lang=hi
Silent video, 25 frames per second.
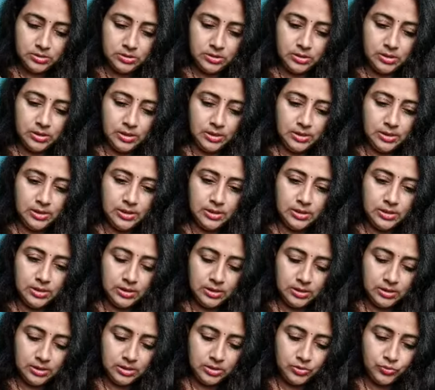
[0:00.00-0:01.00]
देख लेते
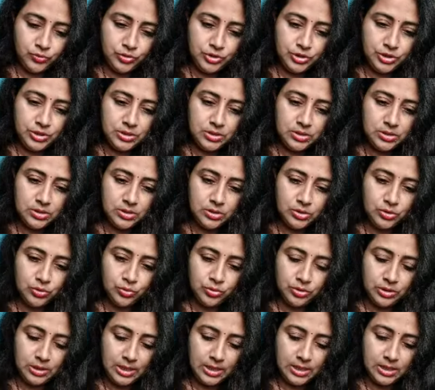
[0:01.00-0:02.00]
हैं कुछ
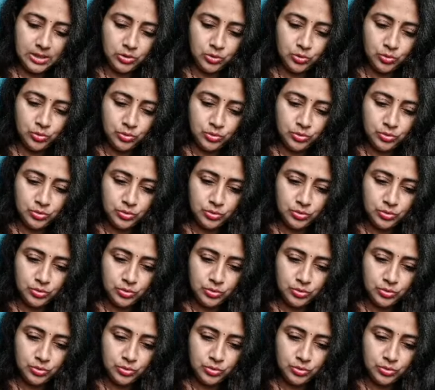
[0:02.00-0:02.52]
होता है तो